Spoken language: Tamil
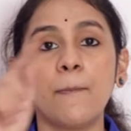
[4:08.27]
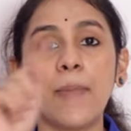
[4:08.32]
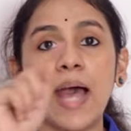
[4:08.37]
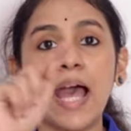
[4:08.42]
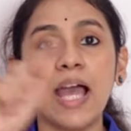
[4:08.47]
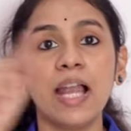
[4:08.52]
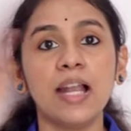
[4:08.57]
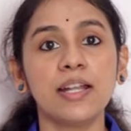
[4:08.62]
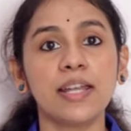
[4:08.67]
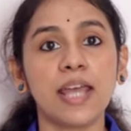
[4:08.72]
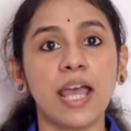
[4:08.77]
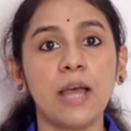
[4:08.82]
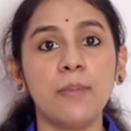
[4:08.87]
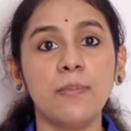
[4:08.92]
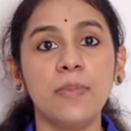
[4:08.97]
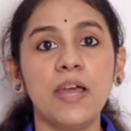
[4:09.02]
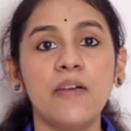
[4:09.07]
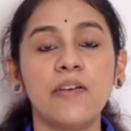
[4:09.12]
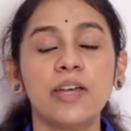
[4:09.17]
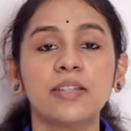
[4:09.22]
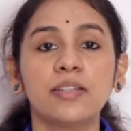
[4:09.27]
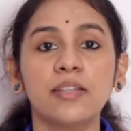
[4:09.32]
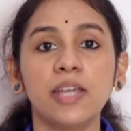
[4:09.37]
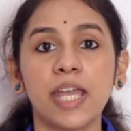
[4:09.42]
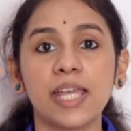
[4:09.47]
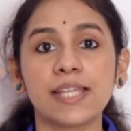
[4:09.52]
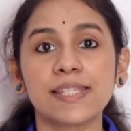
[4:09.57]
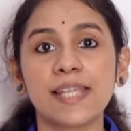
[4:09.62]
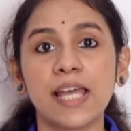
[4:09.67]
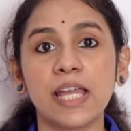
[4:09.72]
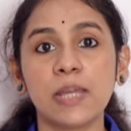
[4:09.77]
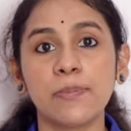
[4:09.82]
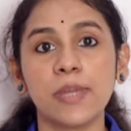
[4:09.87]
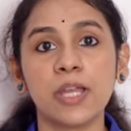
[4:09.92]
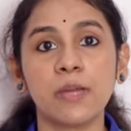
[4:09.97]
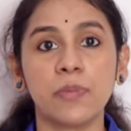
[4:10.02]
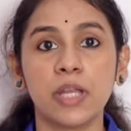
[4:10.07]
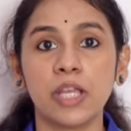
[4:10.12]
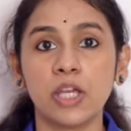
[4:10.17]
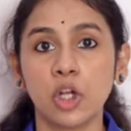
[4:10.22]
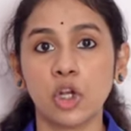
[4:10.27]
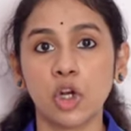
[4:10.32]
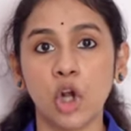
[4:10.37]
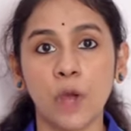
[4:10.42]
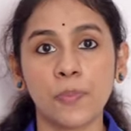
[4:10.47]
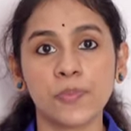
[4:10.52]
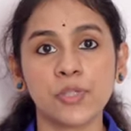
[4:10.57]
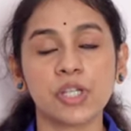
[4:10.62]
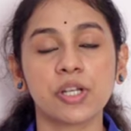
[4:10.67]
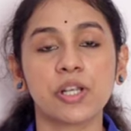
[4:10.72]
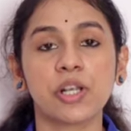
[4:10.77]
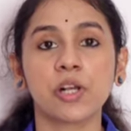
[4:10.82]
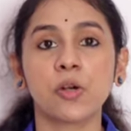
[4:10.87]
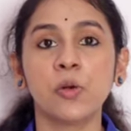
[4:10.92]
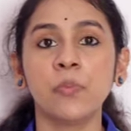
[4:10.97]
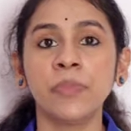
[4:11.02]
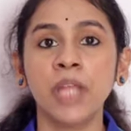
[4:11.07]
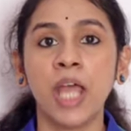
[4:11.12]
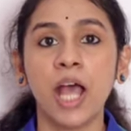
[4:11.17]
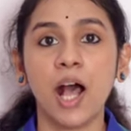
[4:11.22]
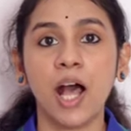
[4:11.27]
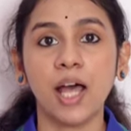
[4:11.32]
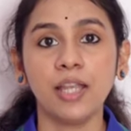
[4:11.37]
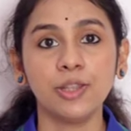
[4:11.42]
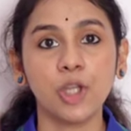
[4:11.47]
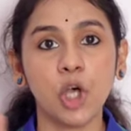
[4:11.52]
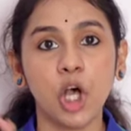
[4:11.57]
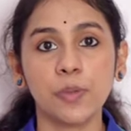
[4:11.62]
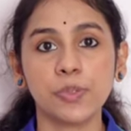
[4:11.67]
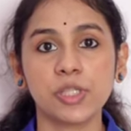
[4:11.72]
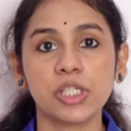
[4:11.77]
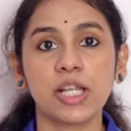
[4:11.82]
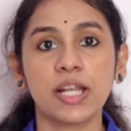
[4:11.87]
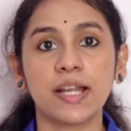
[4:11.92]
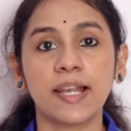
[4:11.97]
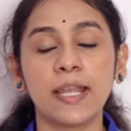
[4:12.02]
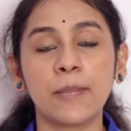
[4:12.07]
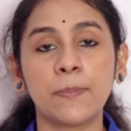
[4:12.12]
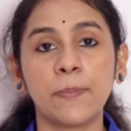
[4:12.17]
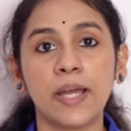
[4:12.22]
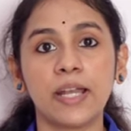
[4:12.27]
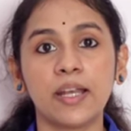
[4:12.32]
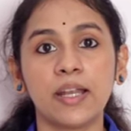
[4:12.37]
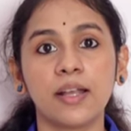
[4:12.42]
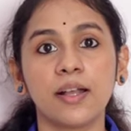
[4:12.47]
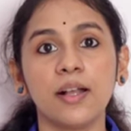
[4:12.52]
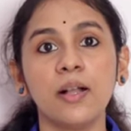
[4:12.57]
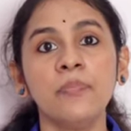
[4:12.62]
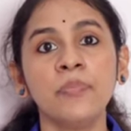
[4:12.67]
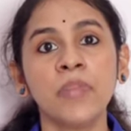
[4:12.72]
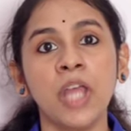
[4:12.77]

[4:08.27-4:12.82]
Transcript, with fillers: மேல் டேப்பில் வந்து எஸ்ஐபி அப்படிங்கிற ஒரு ஆப்ஷன் இருக்கும் அந்த ஆப்ஷனை கிளிக் பண்ணுங்கள்